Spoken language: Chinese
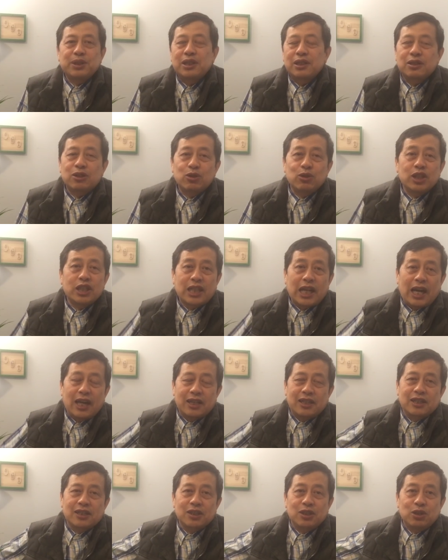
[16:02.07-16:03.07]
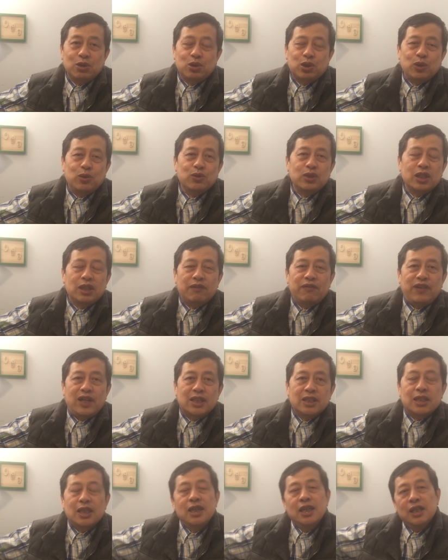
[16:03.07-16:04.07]
行，所以他可能就从政的
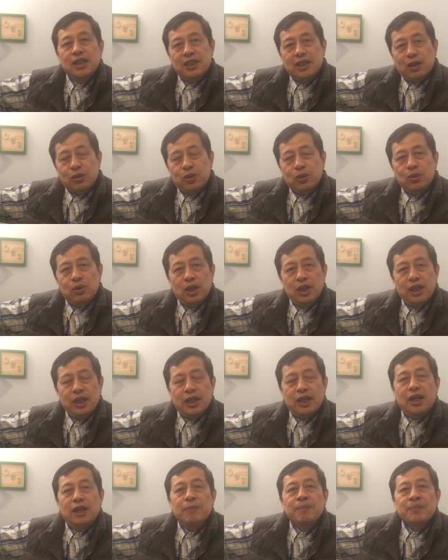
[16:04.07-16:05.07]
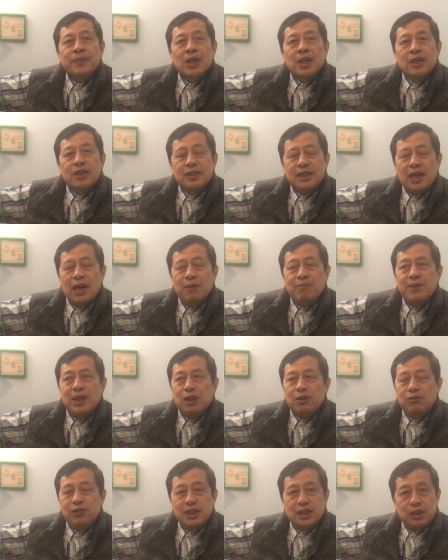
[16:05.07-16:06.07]
方式想通过那个上
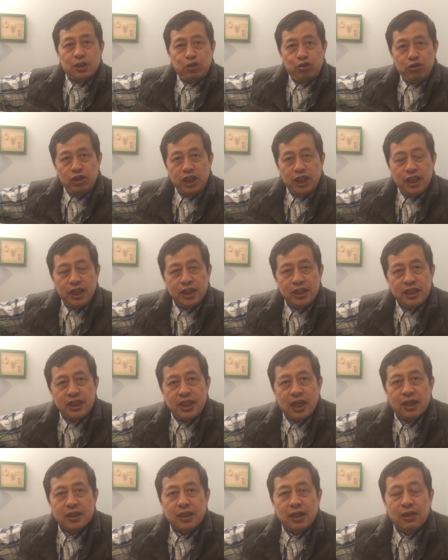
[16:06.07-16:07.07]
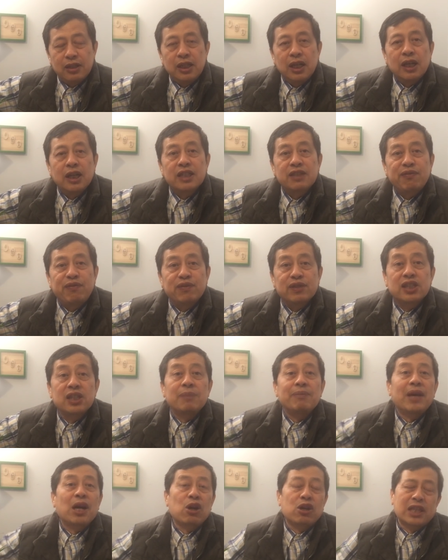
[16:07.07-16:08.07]
面的位置去影响到，那个辐
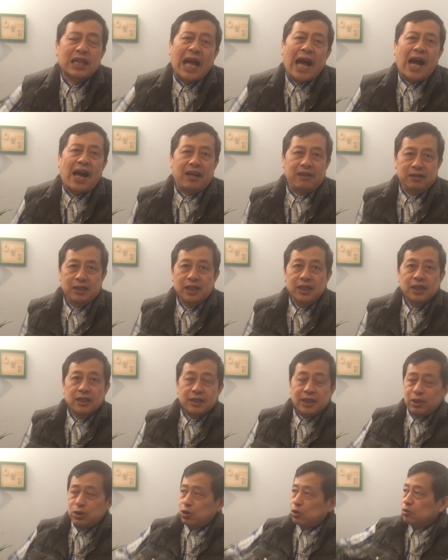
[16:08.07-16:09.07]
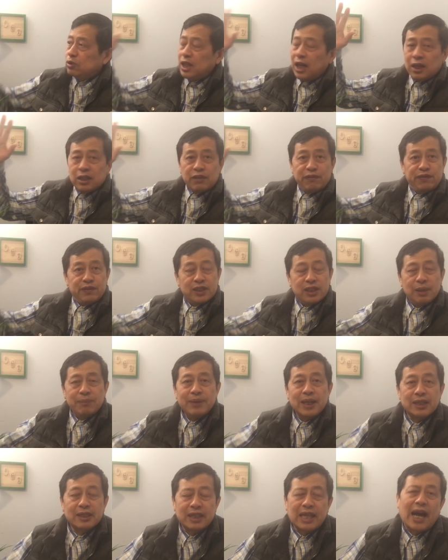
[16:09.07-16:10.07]
射面大，在中央的辐射
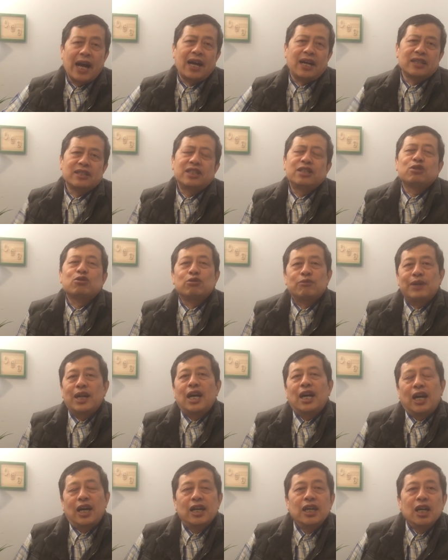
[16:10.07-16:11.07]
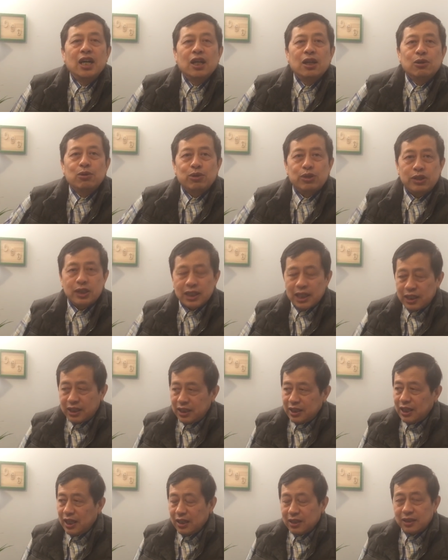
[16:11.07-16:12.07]
面大，记住嘛啊！鲁迅在
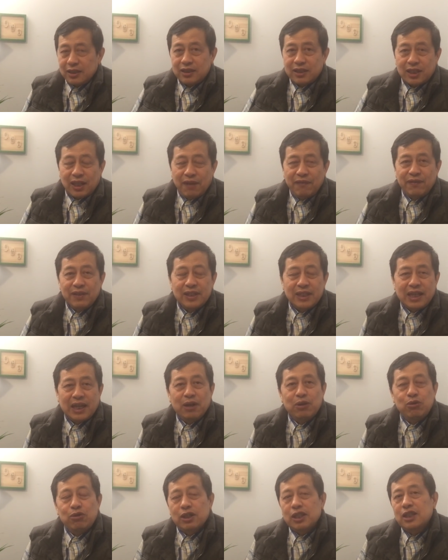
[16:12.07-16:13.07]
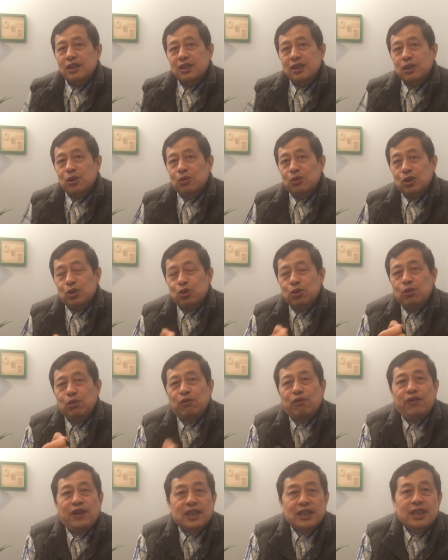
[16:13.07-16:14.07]
底下这3分点火，那是走了错
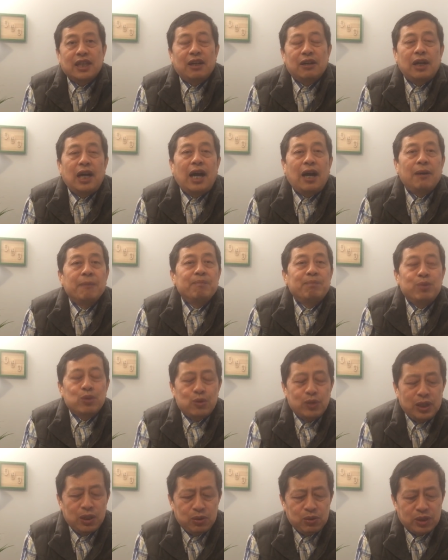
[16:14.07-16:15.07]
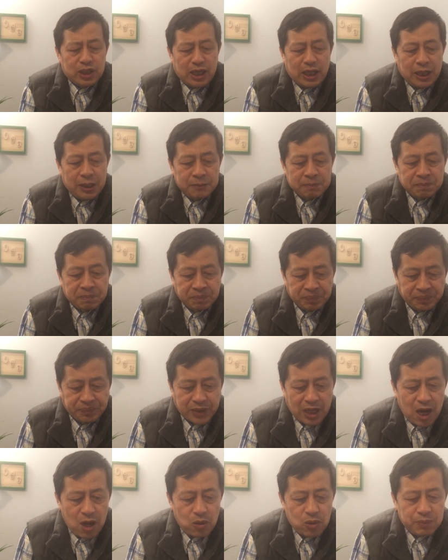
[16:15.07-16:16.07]
误方向啊，不归路了。
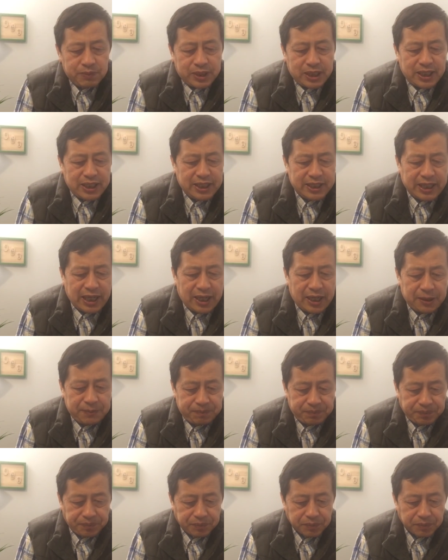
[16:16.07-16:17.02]
好，我们接着讲啊，